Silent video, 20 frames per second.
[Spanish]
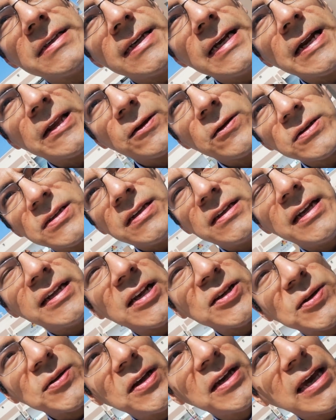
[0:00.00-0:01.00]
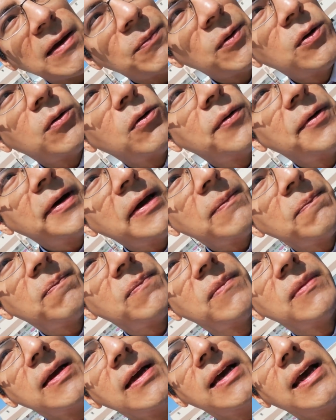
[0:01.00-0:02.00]
es cierto, si tienes un equipo Huawei,
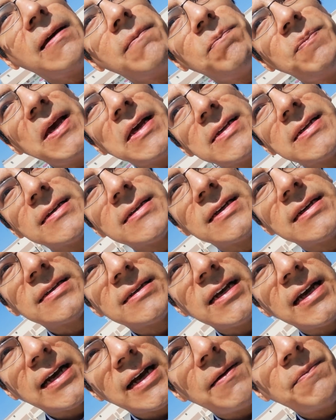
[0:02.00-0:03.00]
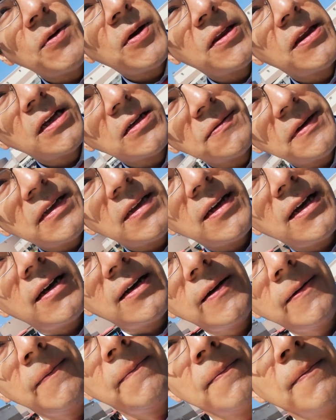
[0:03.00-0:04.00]
empiezas este cambio en
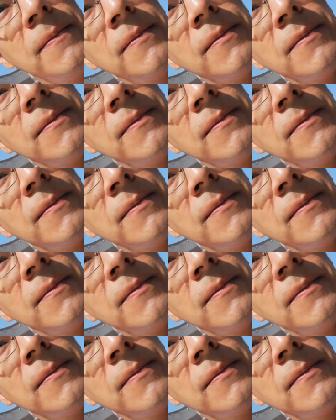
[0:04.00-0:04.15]
desventaja,